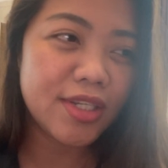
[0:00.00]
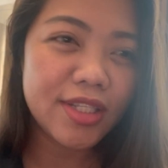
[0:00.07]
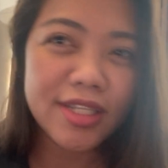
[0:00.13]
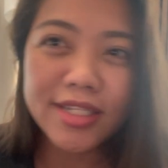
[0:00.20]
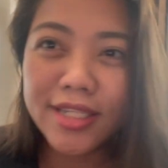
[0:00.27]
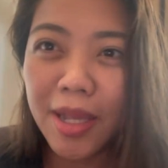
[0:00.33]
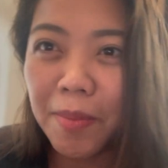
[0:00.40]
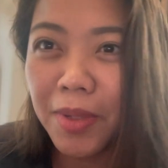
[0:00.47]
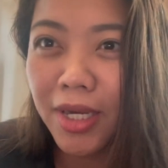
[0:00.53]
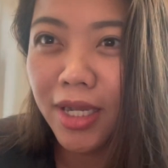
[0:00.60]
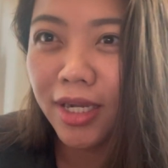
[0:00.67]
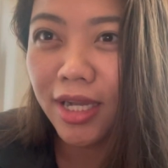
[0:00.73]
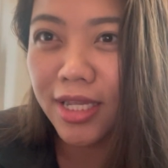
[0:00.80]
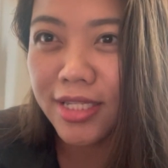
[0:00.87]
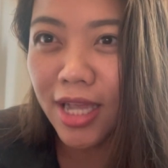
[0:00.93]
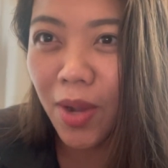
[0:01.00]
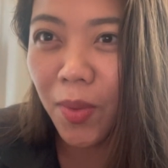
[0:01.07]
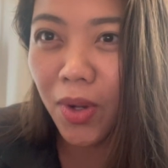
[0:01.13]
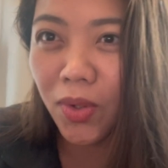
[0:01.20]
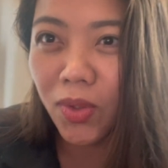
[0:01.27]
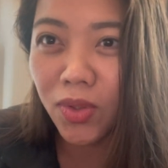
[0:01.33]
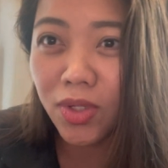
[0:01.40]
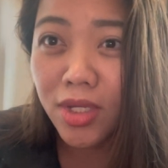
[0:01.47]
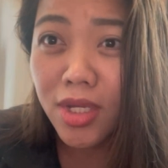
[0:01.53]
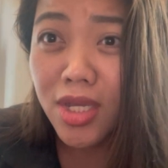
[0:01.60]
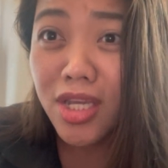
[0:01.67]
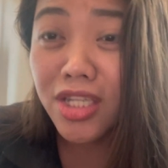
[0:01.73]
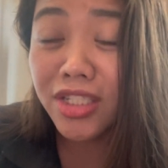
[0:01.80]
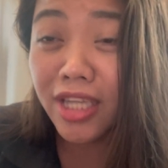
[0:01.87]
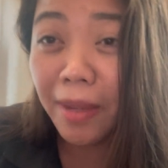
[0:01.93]
Tapos sabi ng asawa ko,
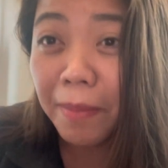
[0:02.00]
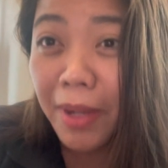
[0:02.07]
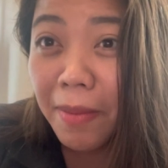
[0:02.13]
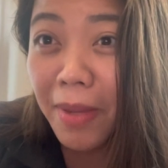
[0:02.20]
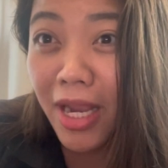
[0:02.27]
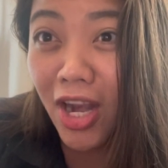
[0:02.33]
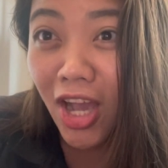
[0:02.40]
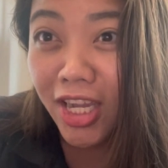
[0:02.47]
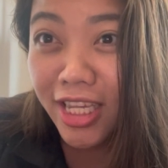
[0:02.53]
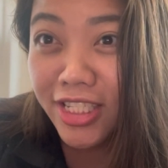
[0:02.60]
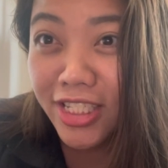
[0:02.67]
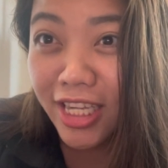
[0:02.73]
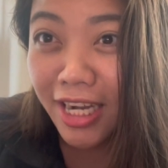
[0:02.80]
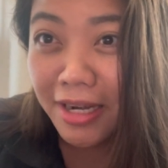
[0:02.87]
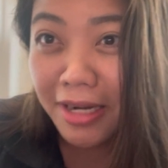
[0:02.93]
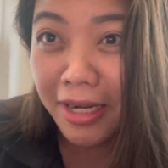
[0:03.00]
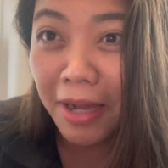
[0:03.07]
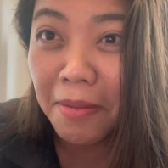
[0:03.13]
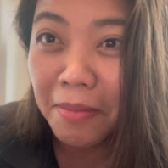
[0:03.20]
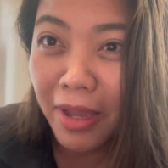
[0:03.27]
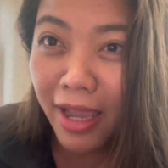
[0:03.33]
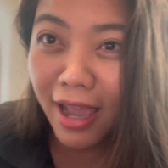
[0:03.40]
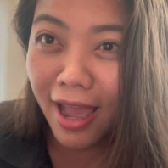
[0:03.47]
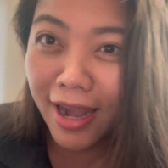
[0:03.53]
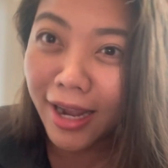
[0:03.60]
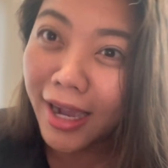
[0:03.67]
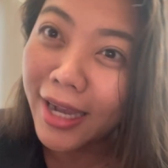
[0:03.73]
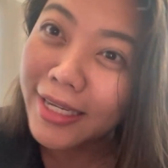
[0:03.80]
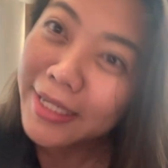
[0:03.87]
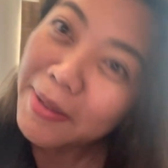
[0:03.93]
syempre may luggage kami,
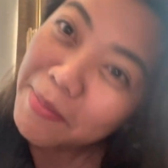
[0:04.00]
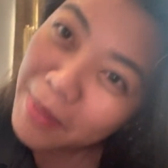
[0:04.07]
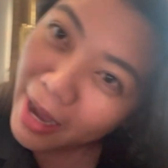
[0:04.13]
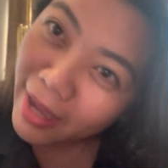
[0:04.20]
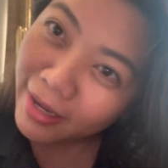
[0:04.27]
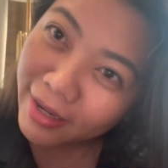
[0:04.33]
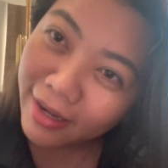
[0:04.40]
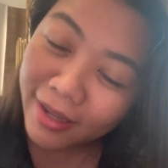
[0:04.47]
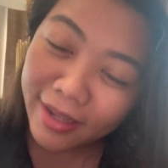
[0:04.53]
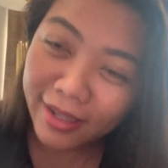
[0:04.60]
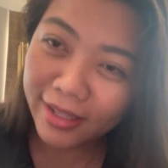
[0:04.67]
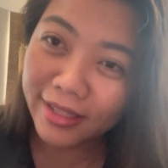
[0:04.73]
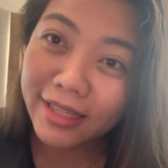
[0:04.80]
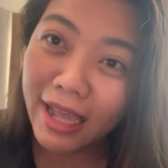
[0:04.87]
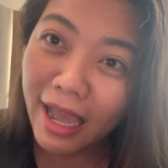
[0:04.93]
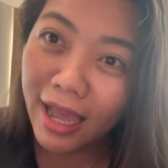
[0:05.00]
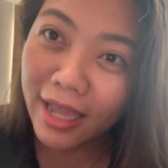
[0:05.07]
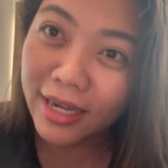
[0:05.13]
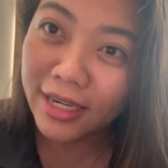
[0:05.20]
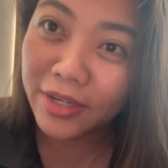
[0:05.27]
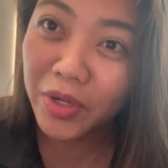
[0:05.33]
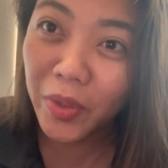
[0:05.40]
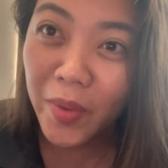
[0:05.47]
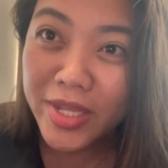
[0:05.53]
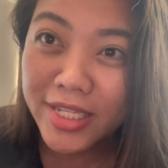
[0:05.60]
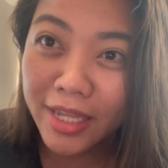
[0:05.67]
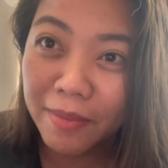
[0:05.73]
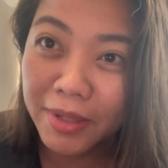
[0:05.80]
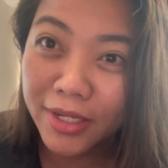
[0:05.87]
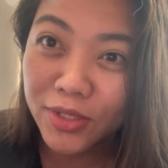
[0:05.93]
alangan naman na
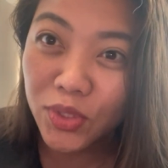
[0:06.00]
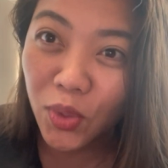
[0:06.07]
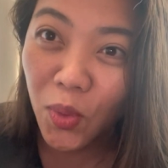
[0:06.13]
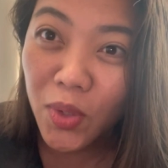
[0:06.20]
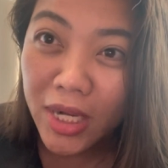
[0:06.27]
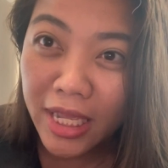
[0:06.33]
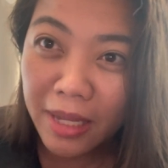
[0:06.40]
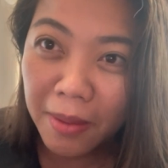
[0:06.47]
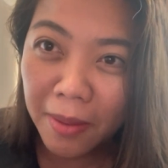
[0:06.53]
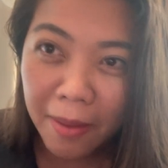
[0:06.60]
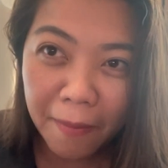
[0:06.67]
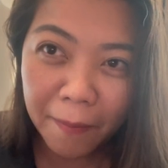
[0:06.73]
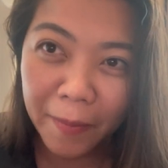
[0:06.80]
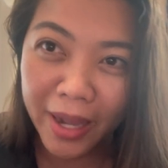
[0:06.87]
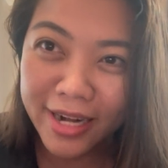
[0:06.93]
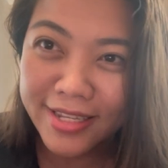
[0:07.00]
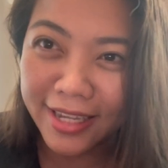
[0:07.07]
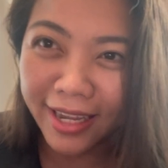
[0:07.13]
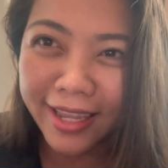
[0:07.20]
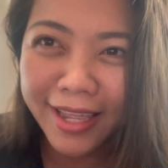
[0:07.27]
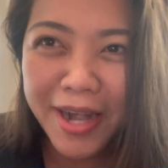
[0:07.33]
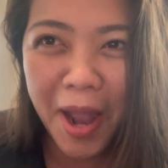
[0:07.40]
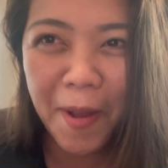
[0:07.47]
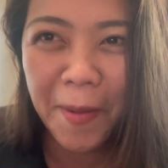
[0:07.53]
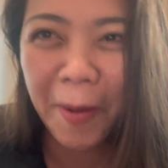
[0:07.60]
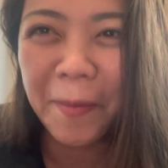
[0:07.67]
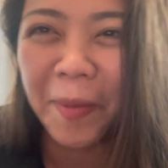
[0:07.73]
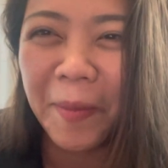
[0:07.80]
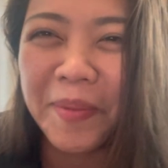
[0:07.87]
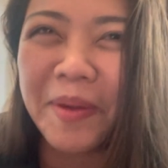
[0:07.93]
nag-request kami ng trolley para sakyan
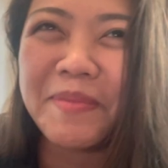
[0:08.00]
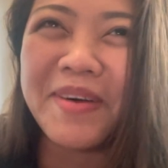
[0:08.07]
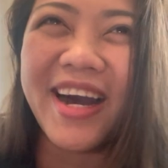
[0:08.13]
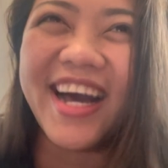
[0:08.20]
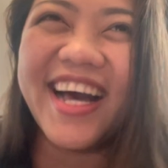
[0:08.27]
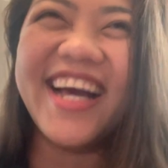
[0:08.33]
naman pababa.